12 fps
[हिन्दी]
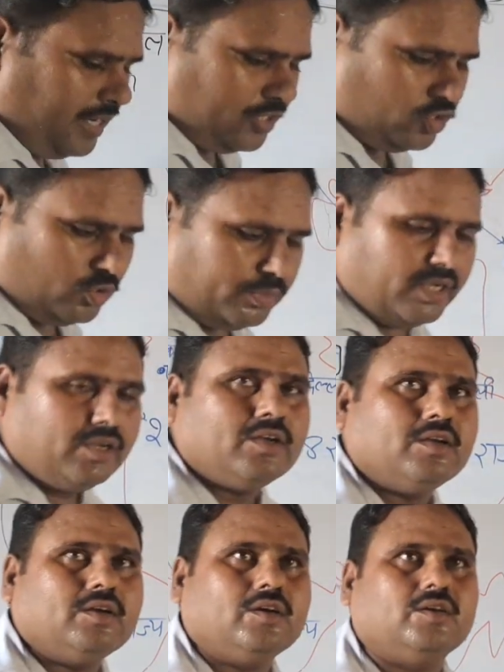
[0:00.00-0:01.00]
राज्यों में
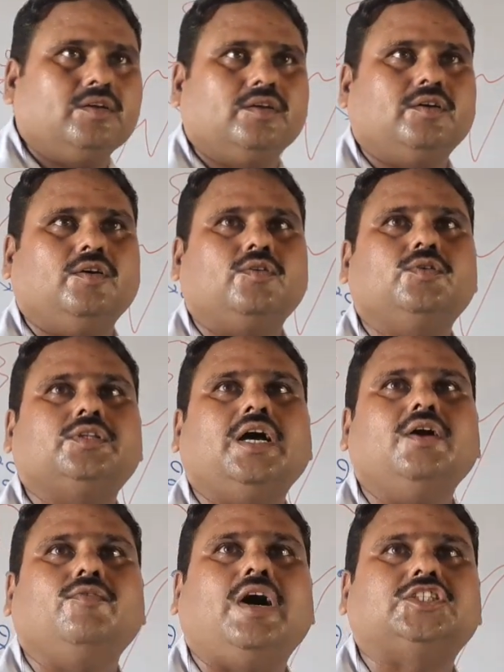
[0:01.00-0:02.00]
कौन होता
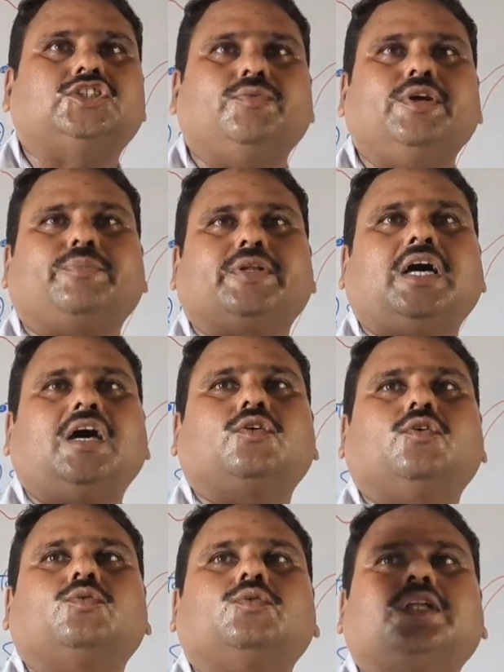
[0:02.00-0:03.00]
है वास्तविक प्रधान
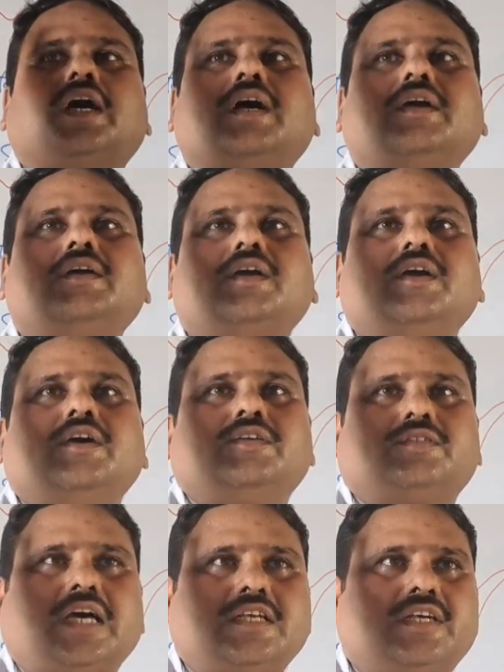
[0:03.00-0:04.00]
कौन होता है
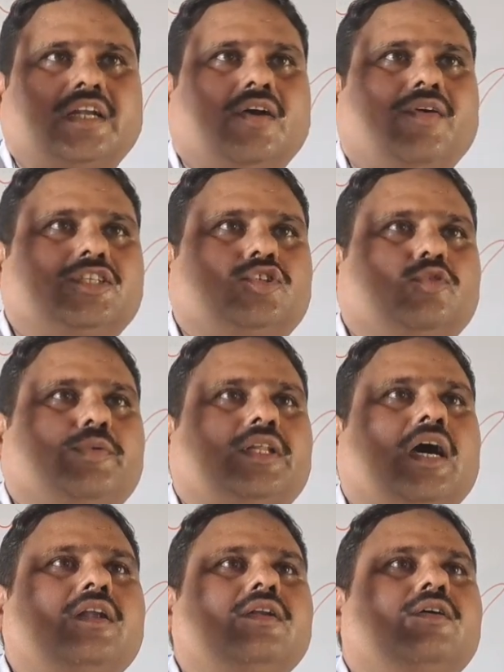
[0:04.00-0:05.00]
शासन का वास्तविक
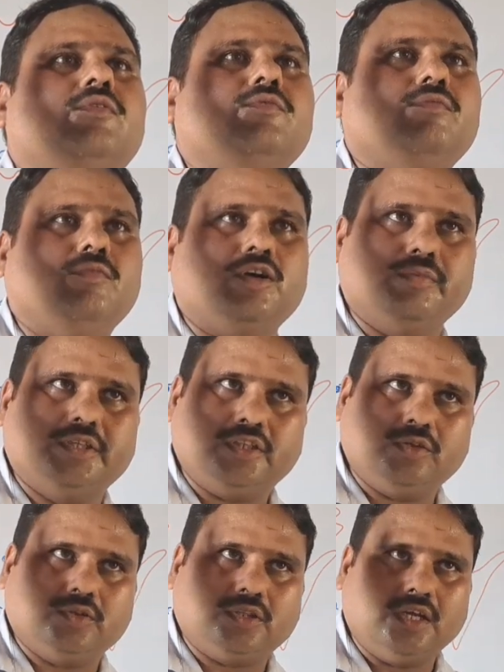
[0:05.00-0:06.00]
प्रधान
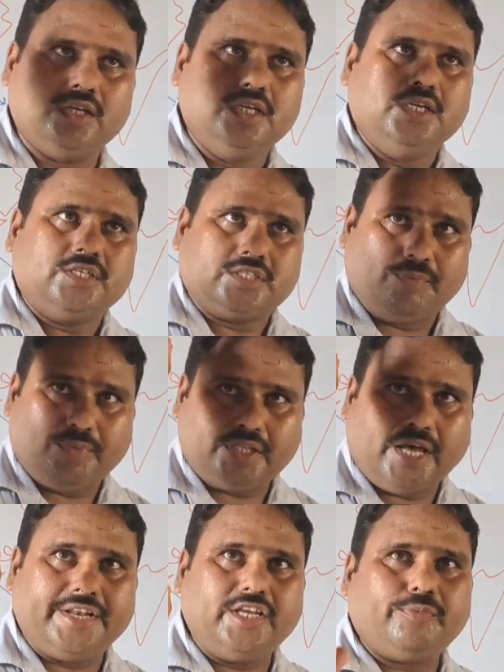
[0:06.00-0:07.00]
मुख्यमंत्री होता है
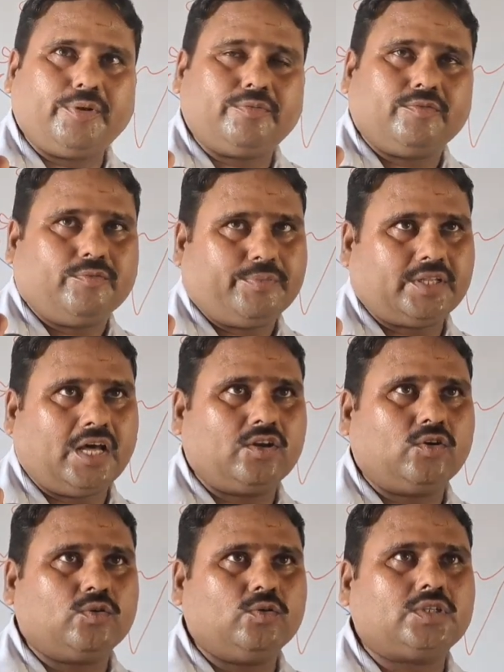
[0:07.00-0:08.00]
संवैधानिक प्रधान
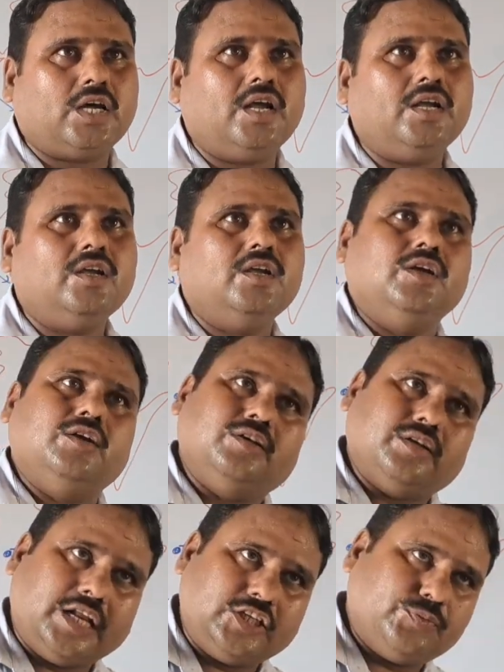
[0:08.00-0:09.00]
कौन होता है
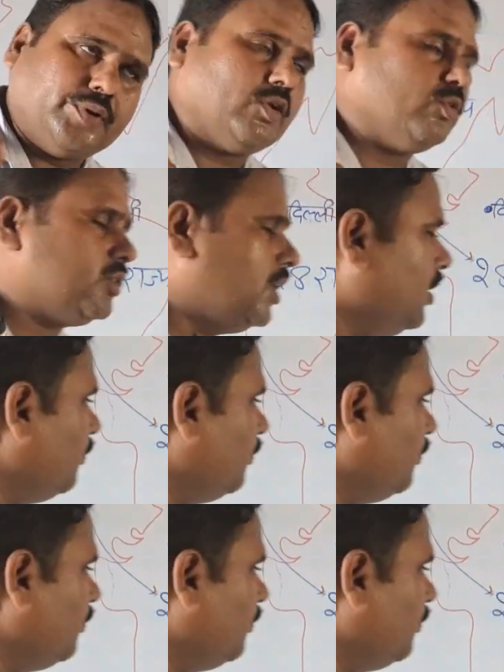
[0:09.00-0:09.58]
राज्यपाल होता